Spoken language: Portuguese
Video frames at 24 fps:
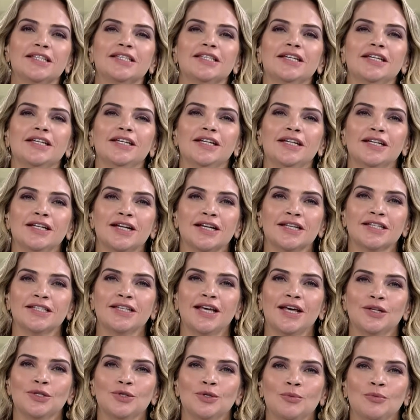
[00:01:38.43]
A seguir, na
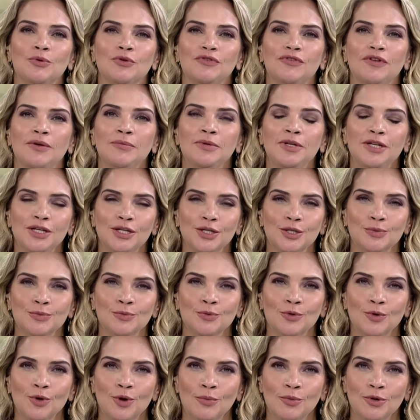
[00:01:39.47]
série sobre o
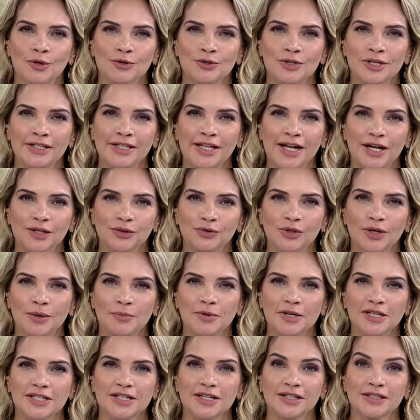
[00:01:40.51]
feminismo, o Globo News Literatura
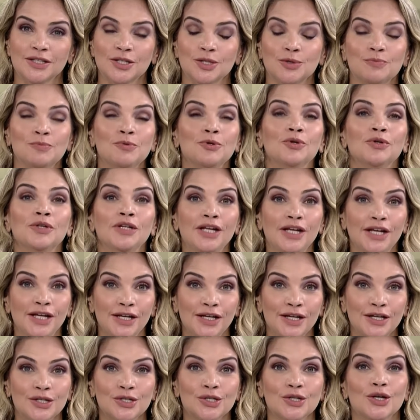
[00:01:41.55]
apresenta as
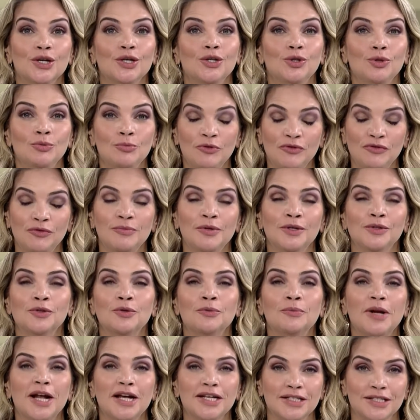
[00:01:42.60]
pioneiras do movimento
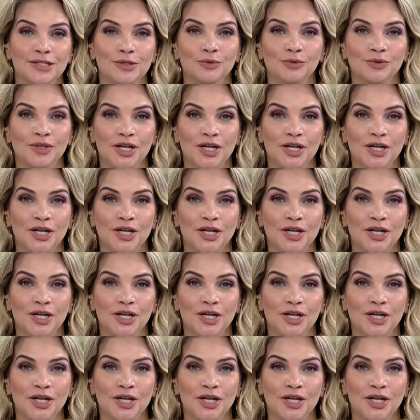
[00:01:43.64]
no Brasil.